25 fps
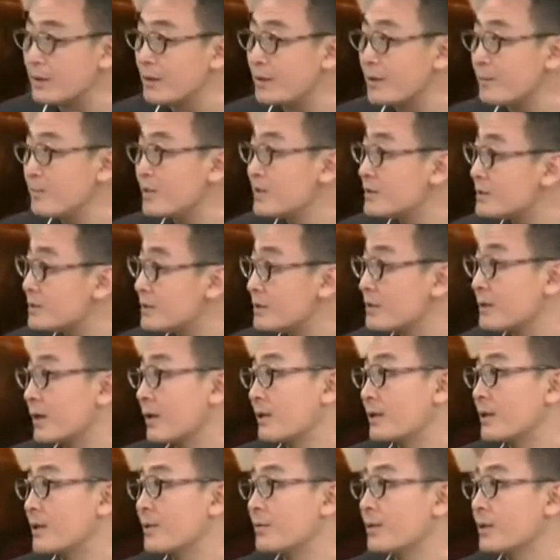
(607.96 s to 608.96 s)
的那个民进
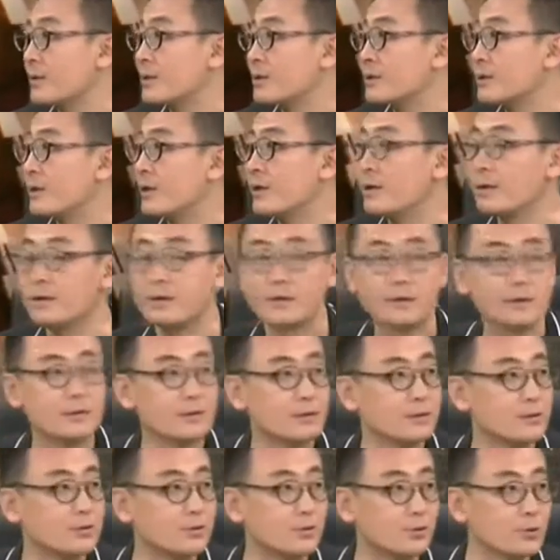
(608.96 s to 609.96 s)
党那边的人，
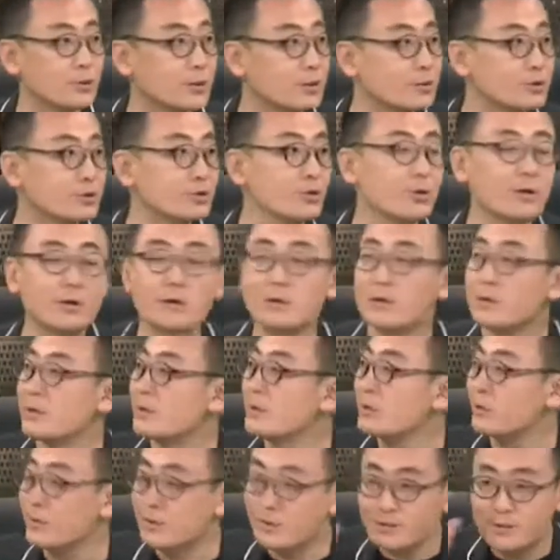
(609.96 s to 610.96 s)
对，有人说，
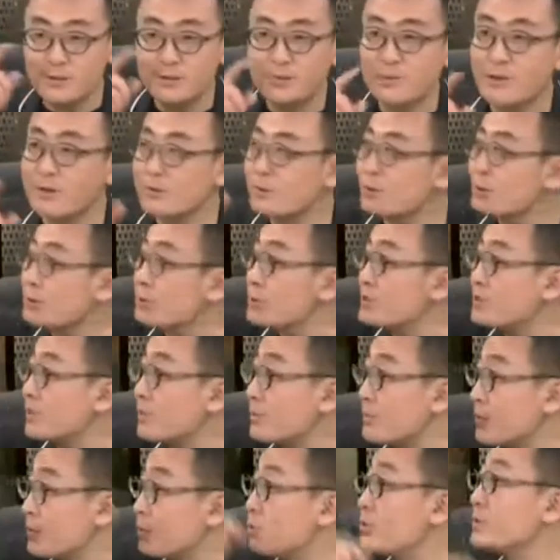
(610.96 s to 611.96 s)
有人一边对对
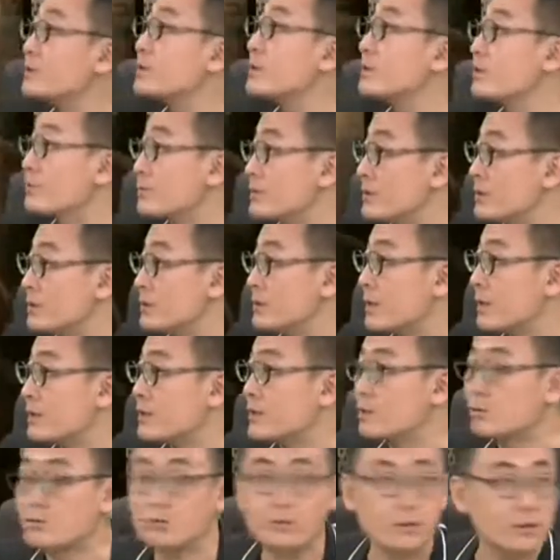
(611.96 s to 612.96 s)
江炳坤这种意
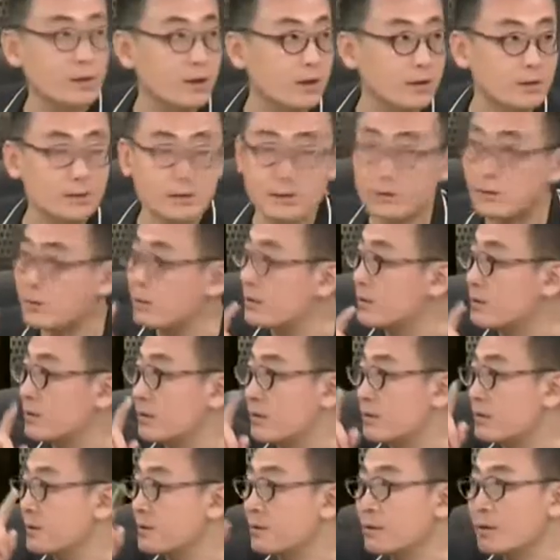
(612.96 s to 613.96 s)
见，就是说他
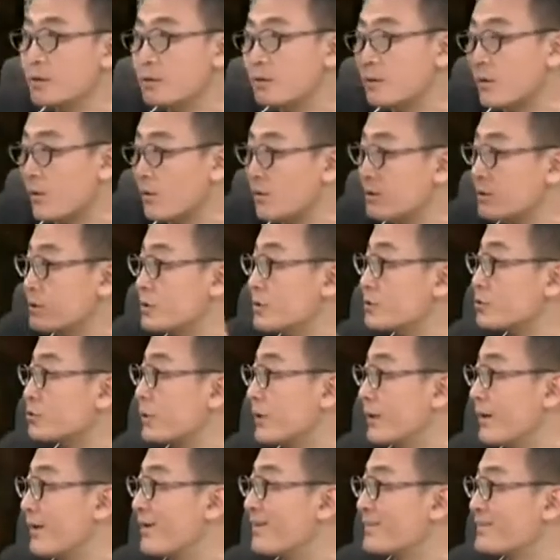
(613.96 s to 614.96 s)
脑子进
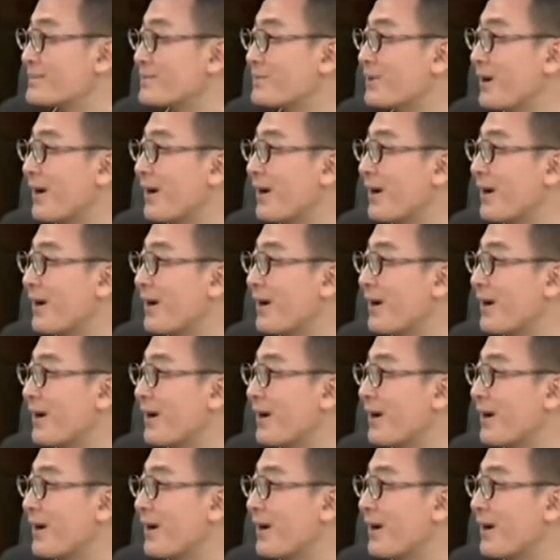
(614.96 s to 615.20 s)
水了，